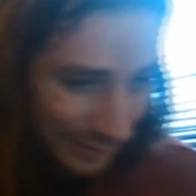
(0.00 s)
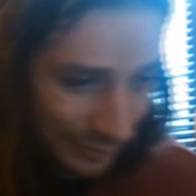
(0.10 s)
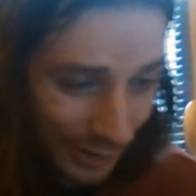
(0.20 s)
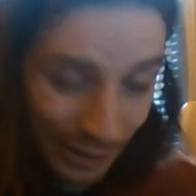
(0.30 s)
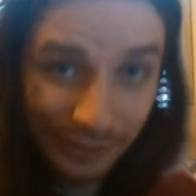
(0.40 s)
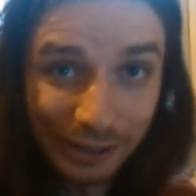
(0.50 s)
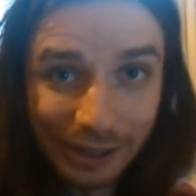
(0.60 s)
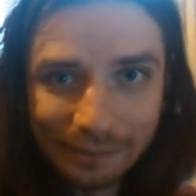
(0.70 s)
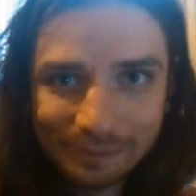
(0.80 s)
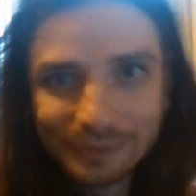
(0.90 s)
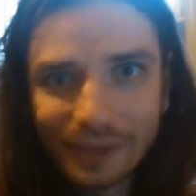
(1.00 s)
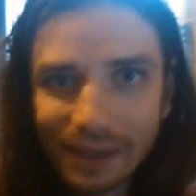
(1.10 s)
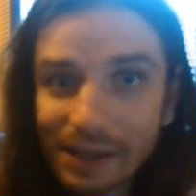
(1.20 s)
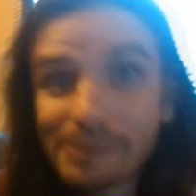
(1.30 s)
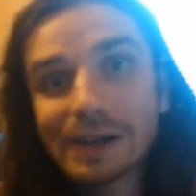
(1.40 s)
Voilà, voilà.
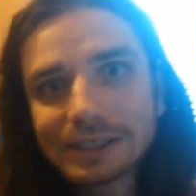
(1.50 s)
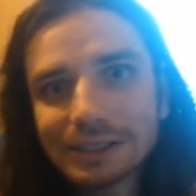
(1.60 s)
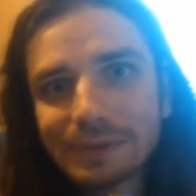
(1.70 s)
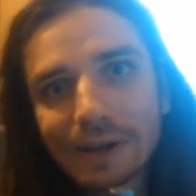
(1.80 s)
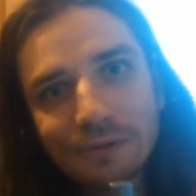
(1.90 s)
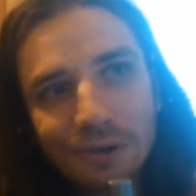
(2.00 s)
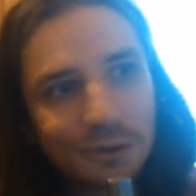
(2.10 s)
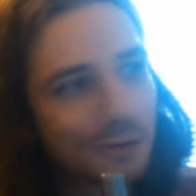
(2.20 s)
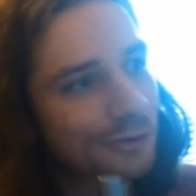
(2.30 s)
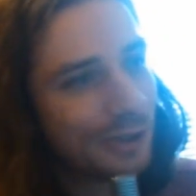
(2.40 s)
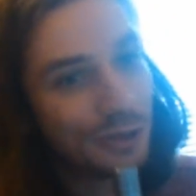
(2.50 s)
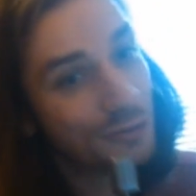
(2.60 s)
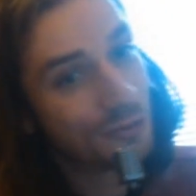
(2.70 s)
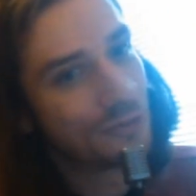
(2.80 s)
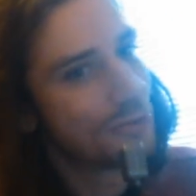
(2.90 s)
Et eh ben, j'espère vous retrouver du
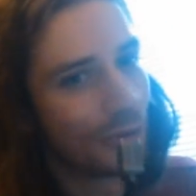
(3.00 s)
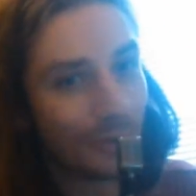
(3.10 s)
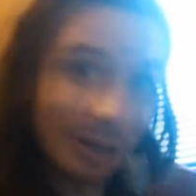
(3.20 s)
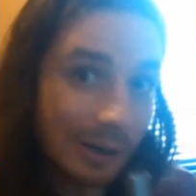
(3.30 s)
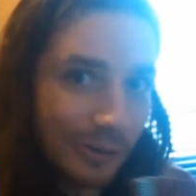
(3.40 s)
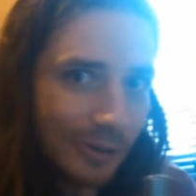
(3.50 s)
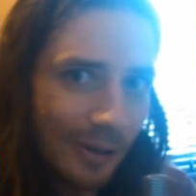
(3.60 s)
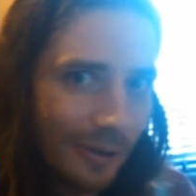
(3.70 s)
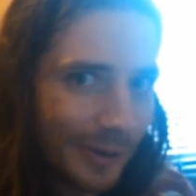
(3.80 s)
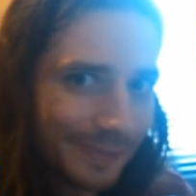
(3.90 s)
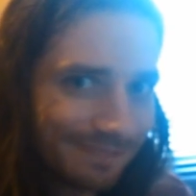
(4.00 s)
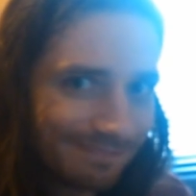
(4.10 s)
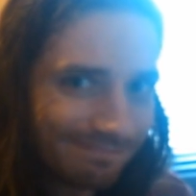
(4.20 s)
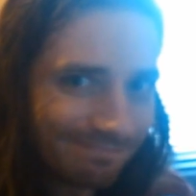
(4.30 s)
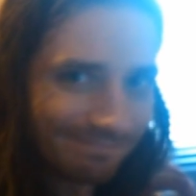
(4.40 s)
coup dans quelques heures.
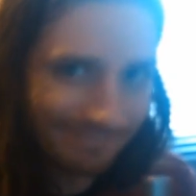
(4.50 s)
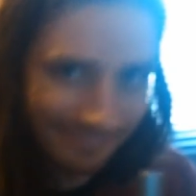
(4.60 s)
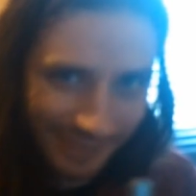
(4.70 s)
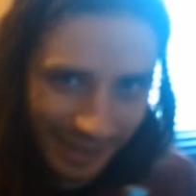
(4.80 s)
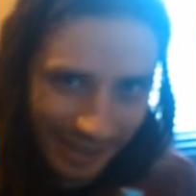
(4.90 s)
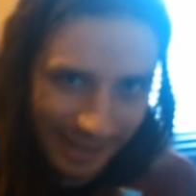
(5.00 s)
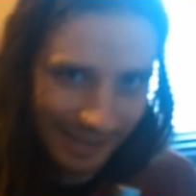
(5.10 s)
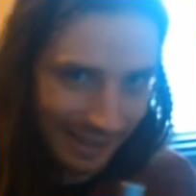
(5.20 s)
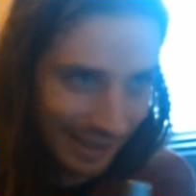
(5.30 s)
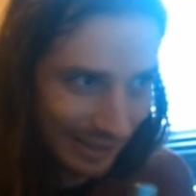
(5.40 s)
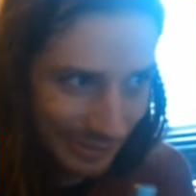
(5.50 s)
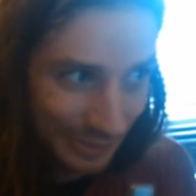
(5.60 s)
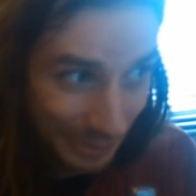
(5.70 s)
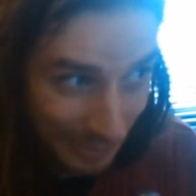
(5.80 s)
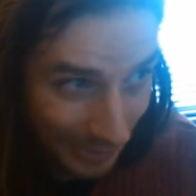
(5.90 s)
Allez, à
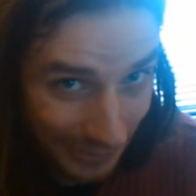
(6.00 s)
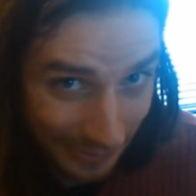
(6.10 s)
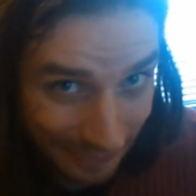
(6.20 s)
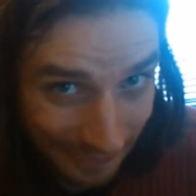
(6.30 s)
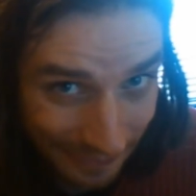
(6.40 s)
toute tout le monde.